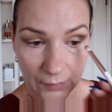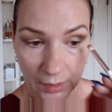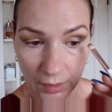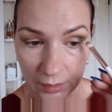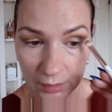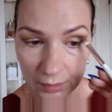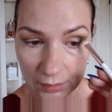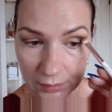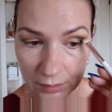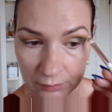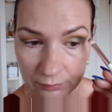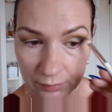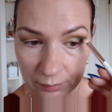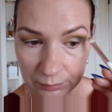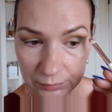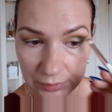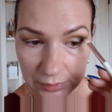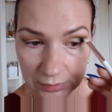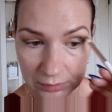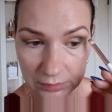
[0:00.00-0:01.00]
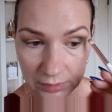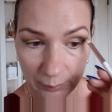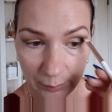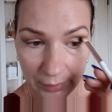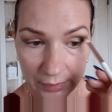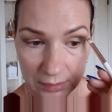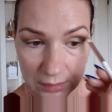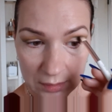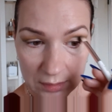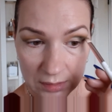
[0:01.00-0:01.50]
Ale nie wiem, tych,
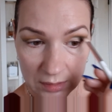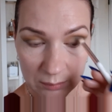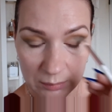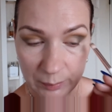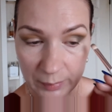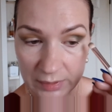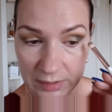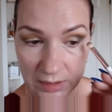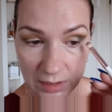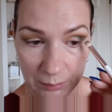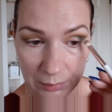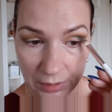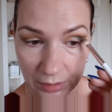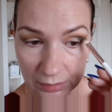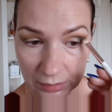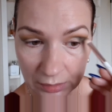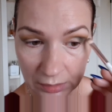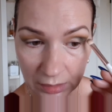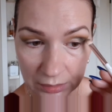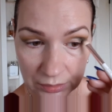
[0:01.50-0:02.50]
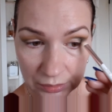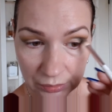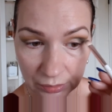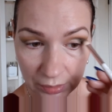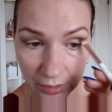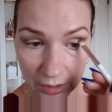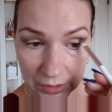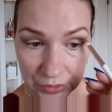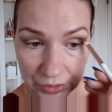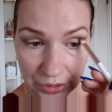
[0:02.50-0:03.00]
te z tymi pędzlami jak na razie to
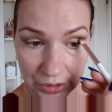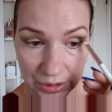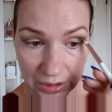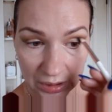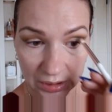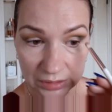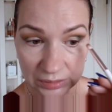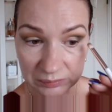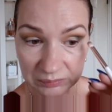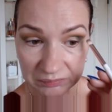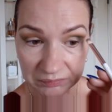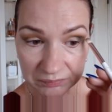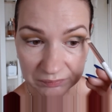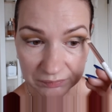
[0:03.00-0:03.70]
każdy cień